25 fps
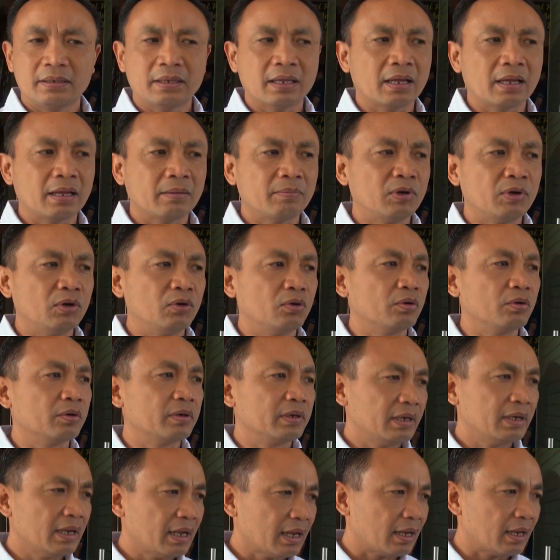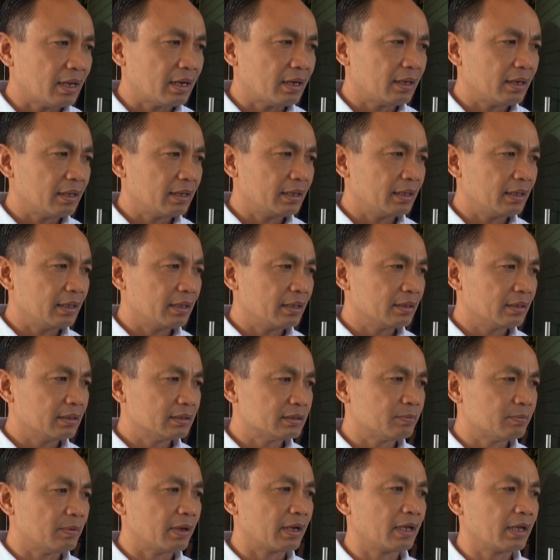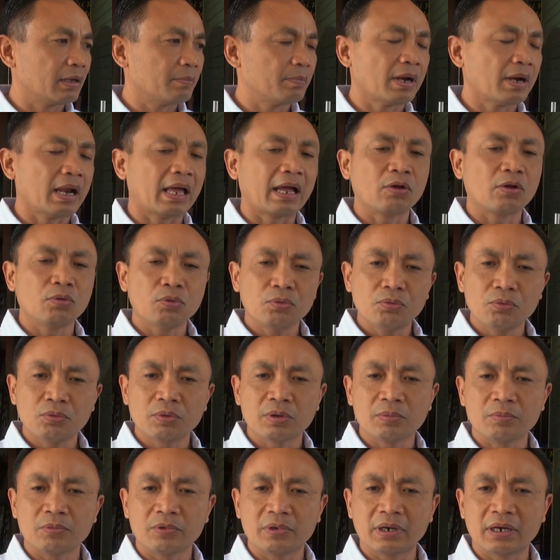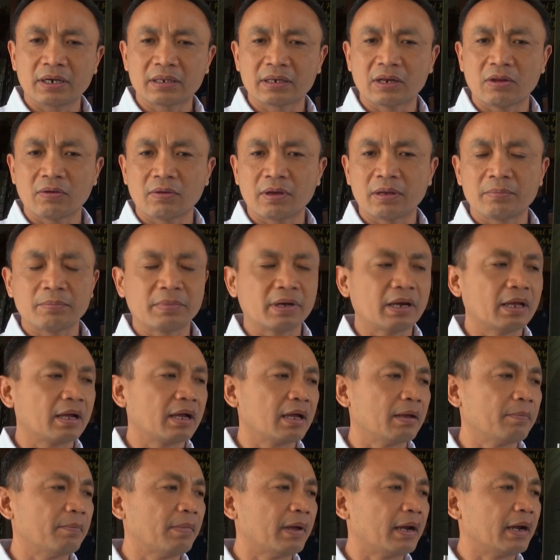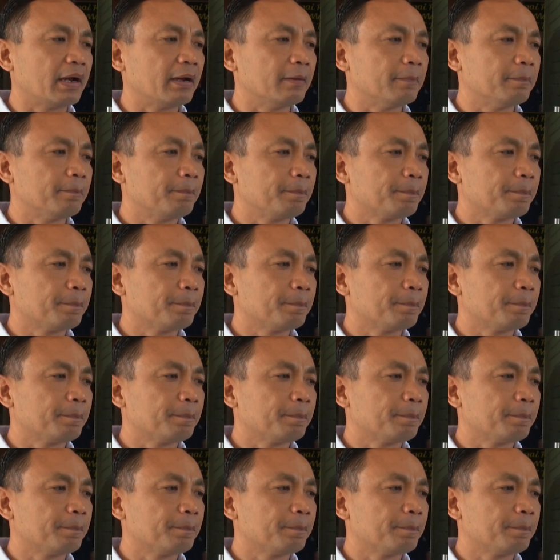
yang menurut dia sebagai pelaku kemudian kita lakukan penangkapan